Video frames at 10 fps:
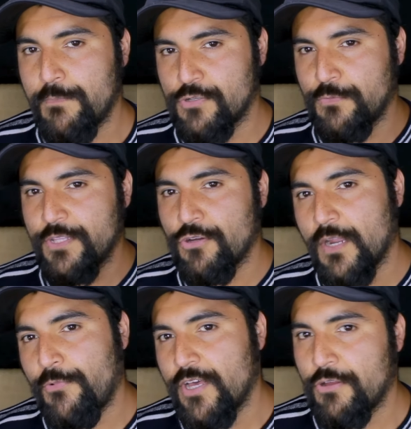Por supuesto
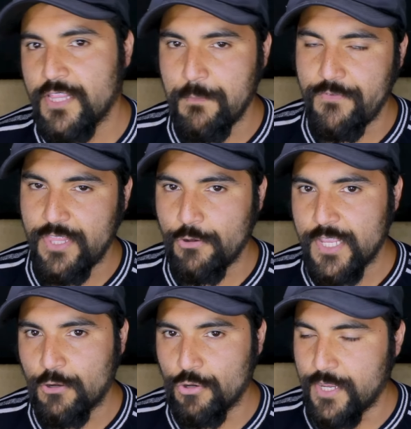que puedo. Este es mi video y
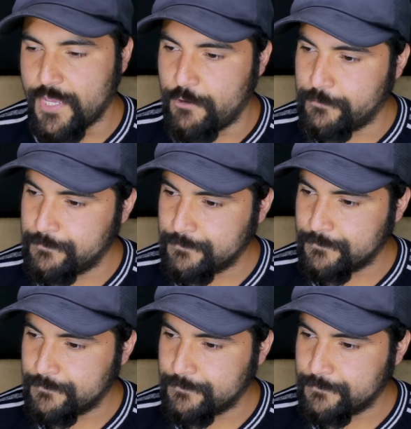hago lo que quiero.